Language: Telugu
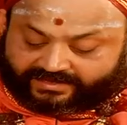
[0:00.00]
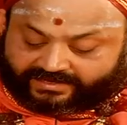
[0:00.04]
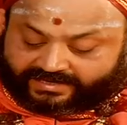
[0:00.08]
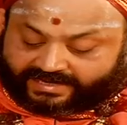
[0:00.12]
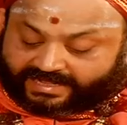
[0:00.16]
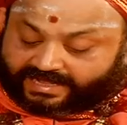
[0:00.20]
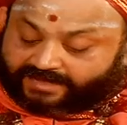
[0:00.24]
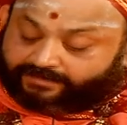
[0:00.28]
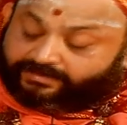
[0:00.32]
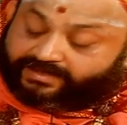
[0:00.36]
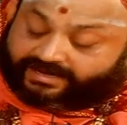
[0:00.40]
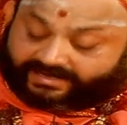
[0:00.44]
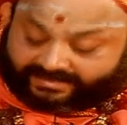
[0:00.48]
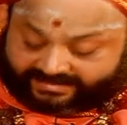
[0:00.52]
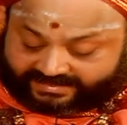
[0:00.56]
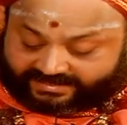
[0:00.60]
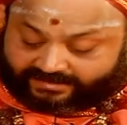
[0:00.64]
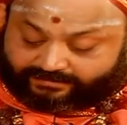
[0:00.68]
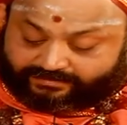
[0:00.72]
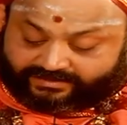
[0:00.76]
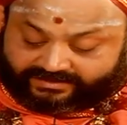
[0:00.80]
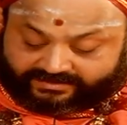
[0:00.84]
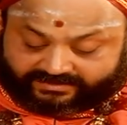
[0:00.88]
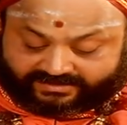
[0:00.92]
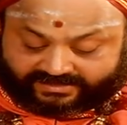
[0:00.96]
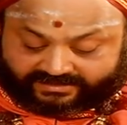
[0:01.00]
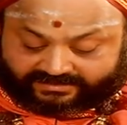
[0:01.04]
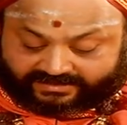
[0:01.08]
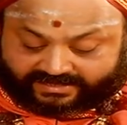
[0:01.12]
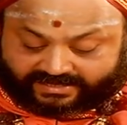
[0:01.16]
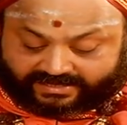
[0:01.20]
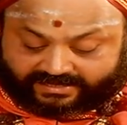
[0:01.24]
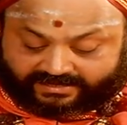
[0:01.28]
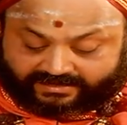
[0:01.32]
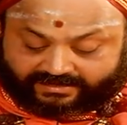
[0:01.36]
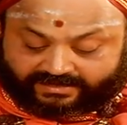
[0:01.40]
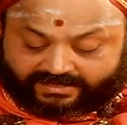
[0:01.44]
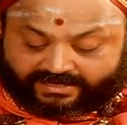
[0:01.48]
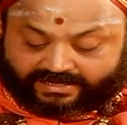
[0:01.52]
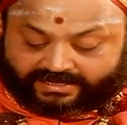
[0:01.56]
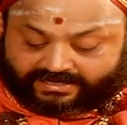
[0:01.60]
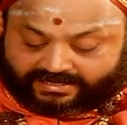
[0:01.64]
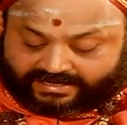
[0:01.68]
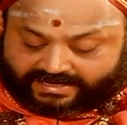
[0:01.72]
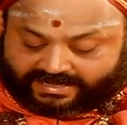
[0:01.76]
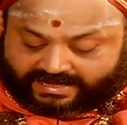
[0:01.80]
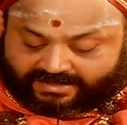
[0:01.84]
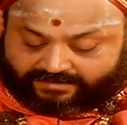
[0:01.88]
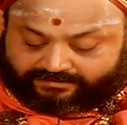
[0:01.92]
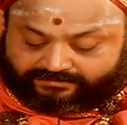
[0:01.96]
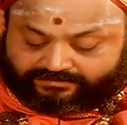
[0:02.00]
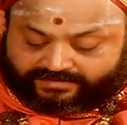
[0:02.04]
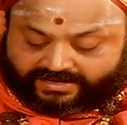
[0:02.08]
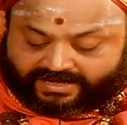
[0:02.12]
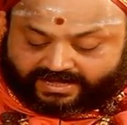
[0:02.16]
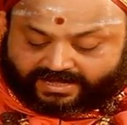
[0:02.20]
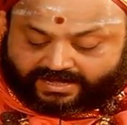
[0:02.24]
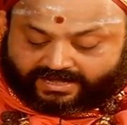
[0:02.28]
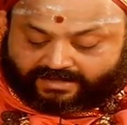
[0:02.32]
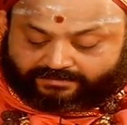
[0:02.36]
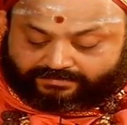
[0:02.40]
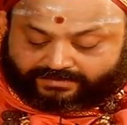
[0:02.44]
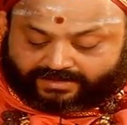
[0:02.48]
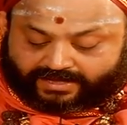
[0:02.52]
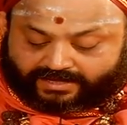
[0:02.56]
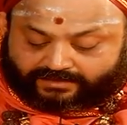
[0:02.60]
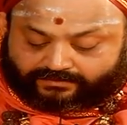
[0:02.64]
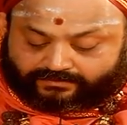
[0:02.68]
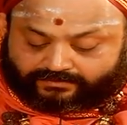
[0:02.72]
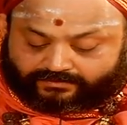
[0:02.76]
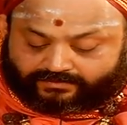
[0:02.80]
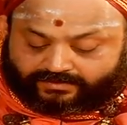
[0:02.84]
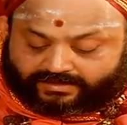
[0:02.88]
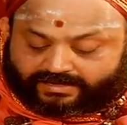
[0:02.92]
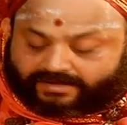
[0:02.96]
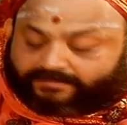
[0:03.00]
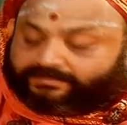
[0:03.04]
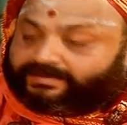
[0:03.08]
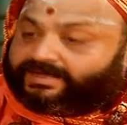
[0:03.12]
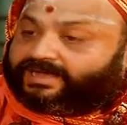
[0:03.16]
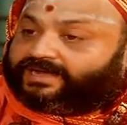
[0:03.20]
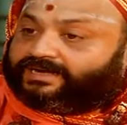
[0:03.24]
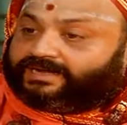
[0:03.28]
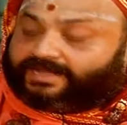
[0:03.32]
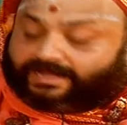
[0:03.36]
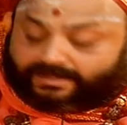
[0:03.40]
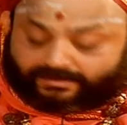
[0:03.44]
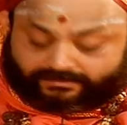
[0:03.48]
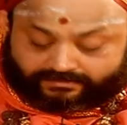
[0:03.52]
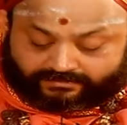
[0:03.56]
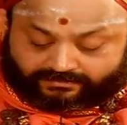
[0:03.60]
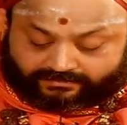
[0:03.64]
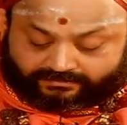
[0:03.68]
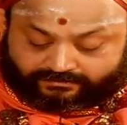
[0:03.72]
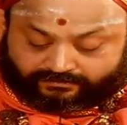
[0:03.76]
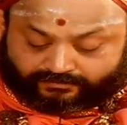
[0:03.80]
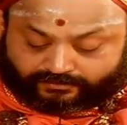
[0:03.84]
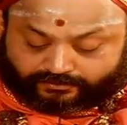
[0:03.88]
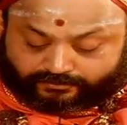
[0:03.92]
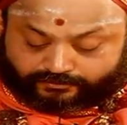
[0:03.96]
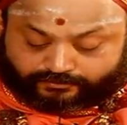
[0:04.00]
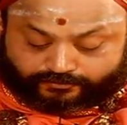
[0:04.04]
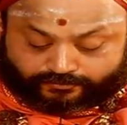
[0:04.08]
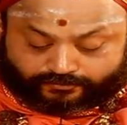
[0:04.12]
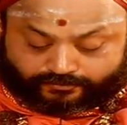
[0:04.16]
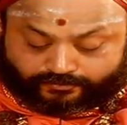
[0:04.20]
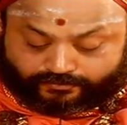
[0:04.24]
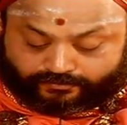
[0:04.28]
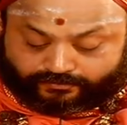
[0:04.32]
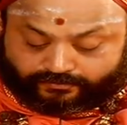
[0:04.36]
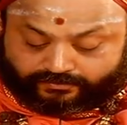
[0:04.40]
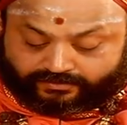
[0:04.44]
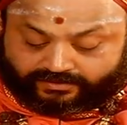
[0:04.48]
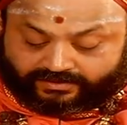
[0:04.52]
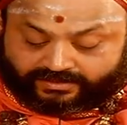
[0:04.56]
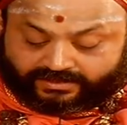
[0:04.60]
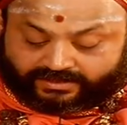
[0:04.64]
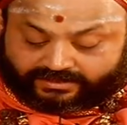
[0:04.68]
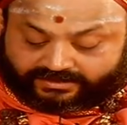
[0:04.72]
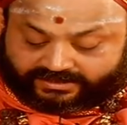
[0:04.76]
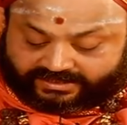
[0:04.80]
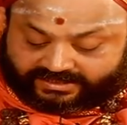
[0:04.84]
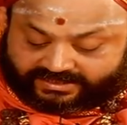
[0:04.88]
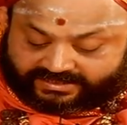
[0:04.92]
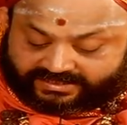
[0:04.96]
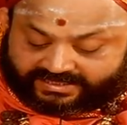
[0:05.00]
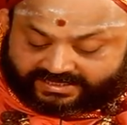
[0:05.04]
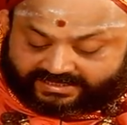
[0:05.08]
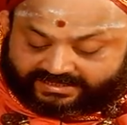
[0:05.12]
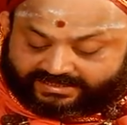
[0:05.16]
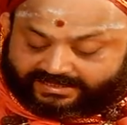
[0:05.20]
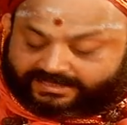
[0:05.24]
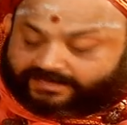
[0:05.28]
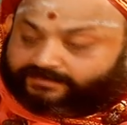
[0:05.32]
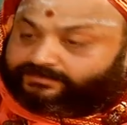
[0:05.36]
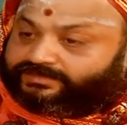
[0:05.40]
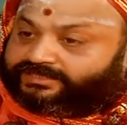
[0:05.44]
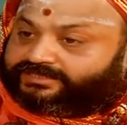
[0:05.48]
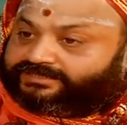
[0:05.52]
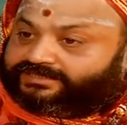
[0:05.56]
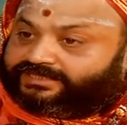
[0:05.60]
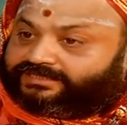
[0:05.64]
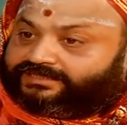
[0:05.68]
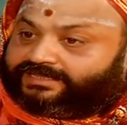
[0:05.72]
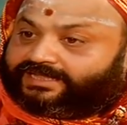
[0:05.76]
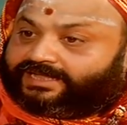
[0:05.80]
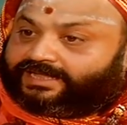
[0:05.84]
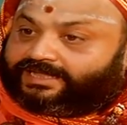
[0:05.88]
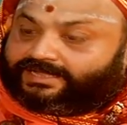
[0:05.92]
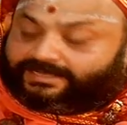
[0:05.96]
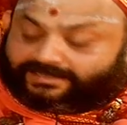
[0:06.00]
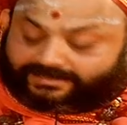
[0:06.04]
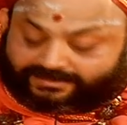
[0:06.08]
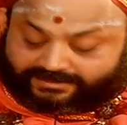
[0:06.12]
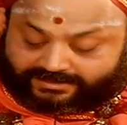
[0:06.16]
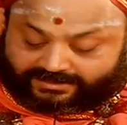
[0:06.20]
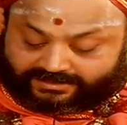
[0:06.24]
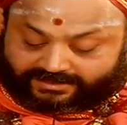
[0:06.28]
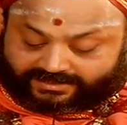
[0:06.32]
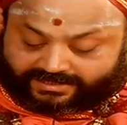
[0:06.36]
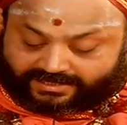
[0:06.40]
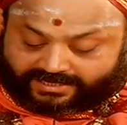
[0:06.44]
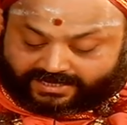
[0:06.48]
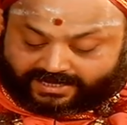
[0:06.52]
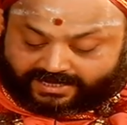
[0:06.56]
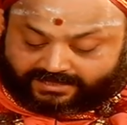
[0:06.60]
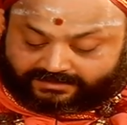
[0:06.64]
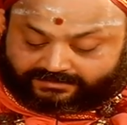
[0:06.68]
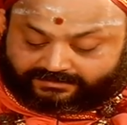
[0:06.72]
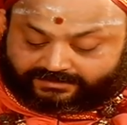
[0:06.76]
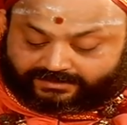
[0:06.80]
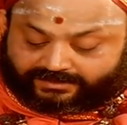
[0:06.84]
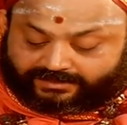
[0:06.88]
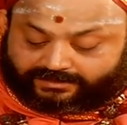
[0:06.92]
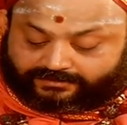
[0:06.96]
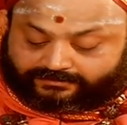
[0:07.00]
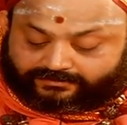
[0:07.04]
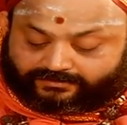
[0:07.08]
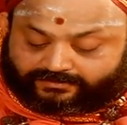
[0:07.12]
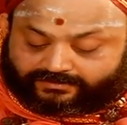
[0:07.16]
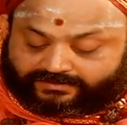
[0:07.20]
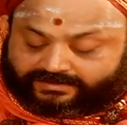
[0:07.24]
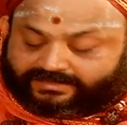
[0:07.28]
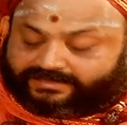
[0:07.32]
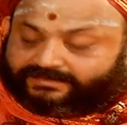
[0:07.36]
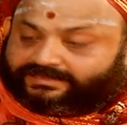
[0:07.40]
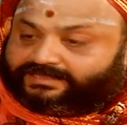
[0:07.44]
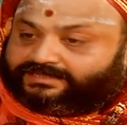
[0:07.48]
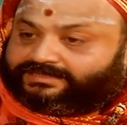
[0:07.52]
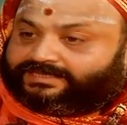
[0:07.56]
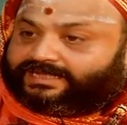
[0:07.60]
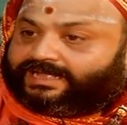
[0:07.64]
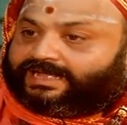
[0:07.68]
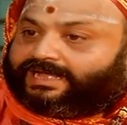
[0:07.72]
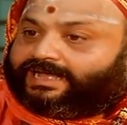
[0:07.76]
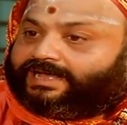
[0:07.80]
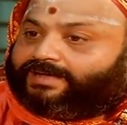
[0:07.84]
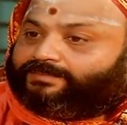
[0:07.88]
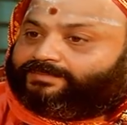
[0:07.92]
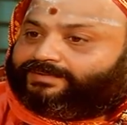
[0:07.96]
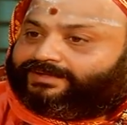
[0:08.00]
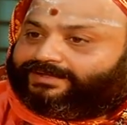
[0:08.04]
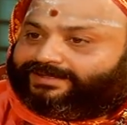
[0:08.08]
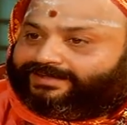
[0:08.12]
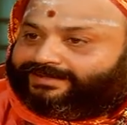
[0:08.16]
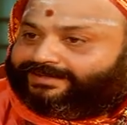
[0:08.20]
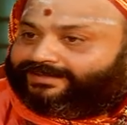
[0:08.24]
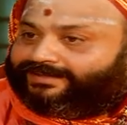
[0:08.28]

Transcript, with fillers: నాభిర్నిరభిద్యత నాభ్య అపానో అపానాన్ మృత్యు శిష్ణం నిరభిద్యత శిష్ణాద్రేతో రేతస ఆపహ